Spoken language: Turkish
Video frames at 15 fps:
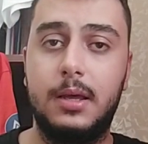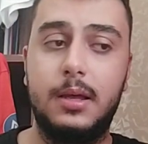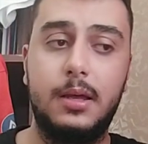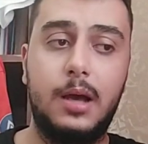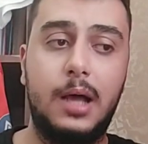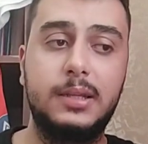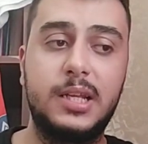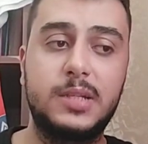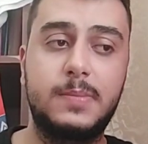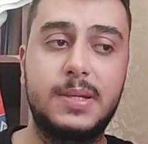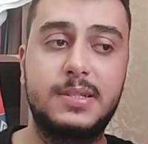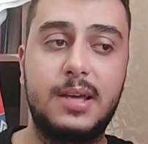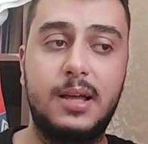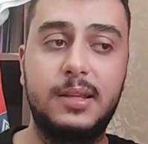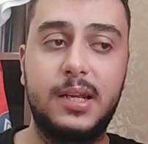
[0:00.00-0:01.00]
E,
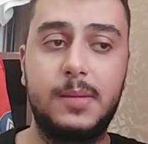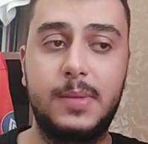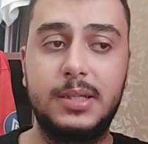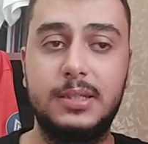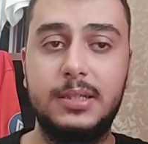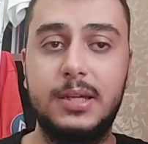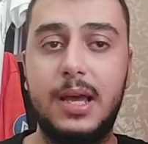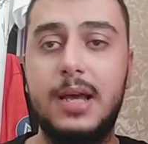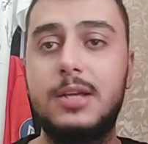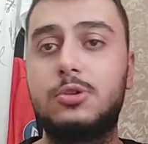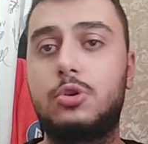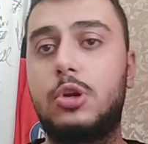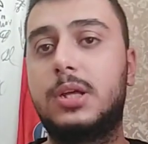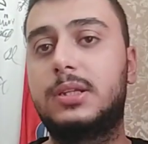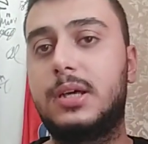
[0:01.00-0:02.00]
anlaşma sağlanamadı. En
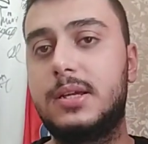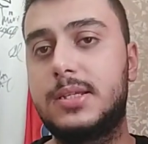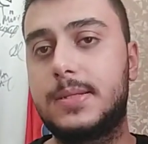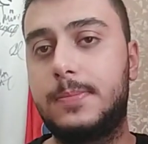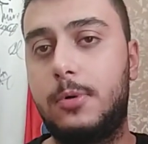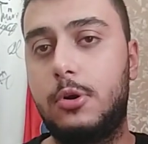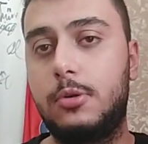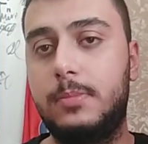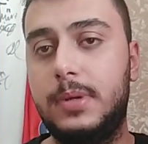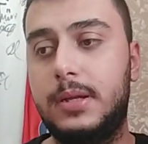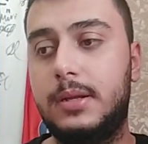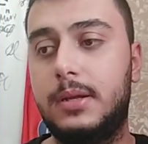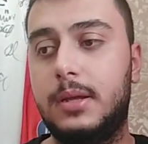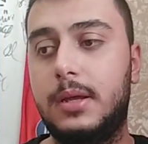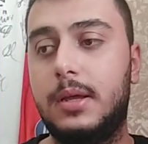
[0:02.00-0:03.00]
son Hatay Spor
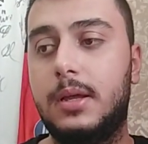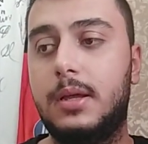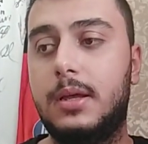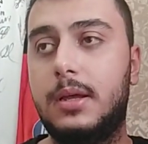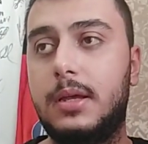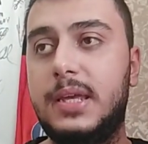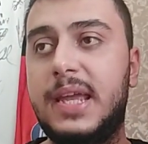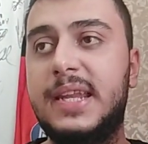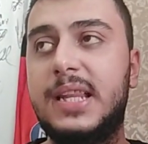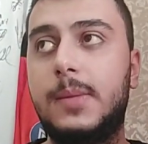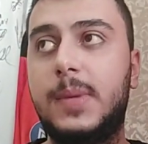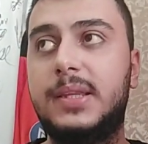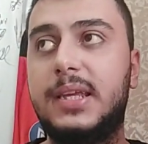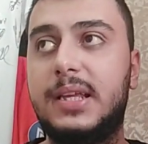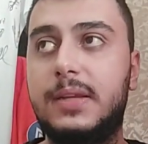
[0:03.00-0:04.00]
bir e,
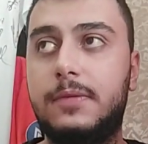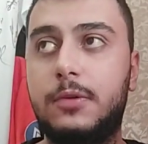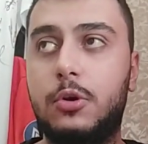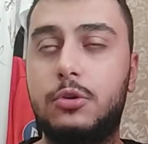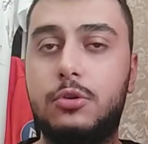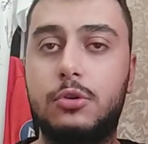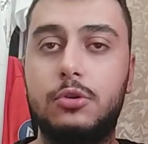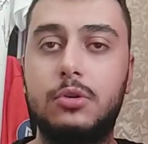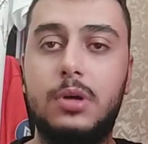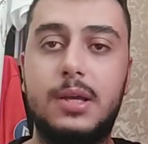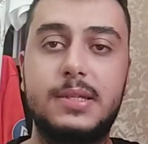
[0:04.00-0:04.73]
yenileme teklifi götürdü.